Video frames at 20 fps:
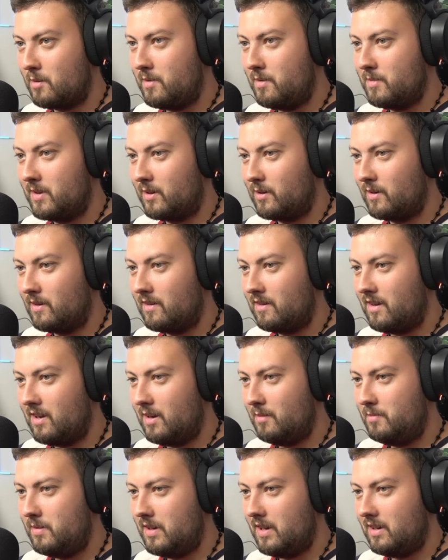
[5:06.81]
Robimy to.
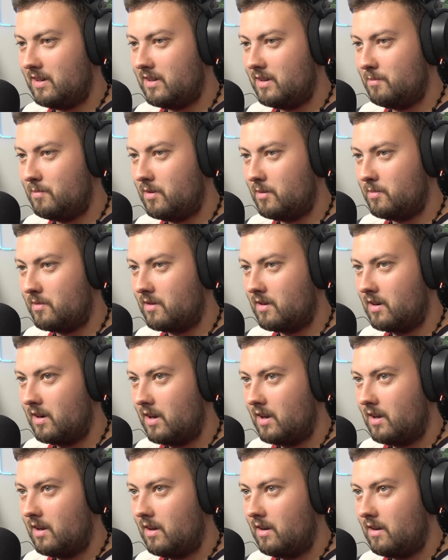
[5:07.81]
Ale piękny pokój.
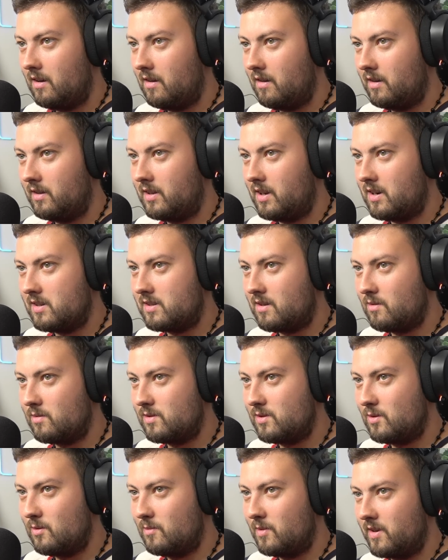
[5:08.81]
No i teraz
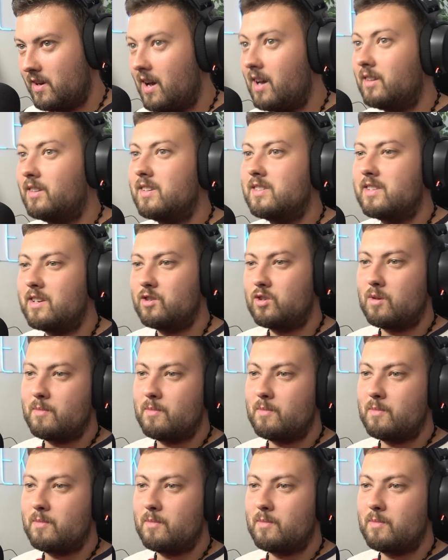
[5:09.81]
konsumuj. A, to jest ten